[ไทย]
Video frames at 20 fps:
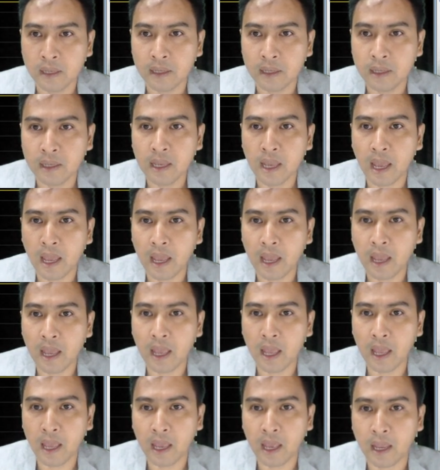EA
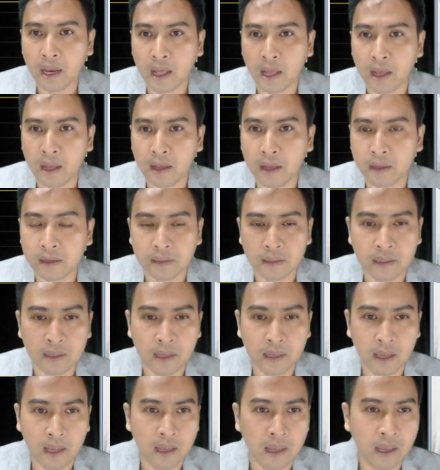นะ
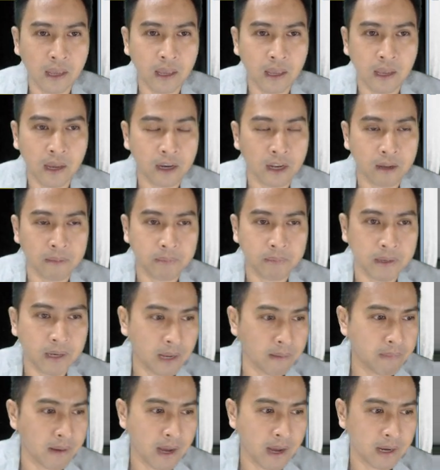EA นะเป็นไง
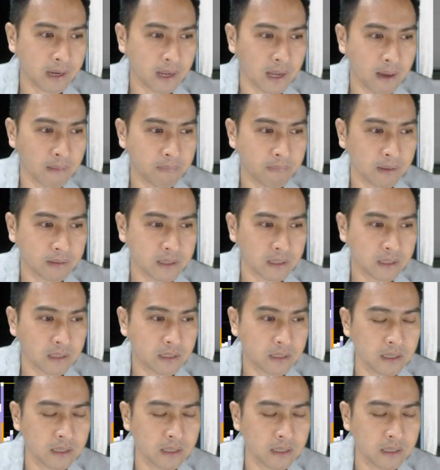บ้างนะครับหลังจาก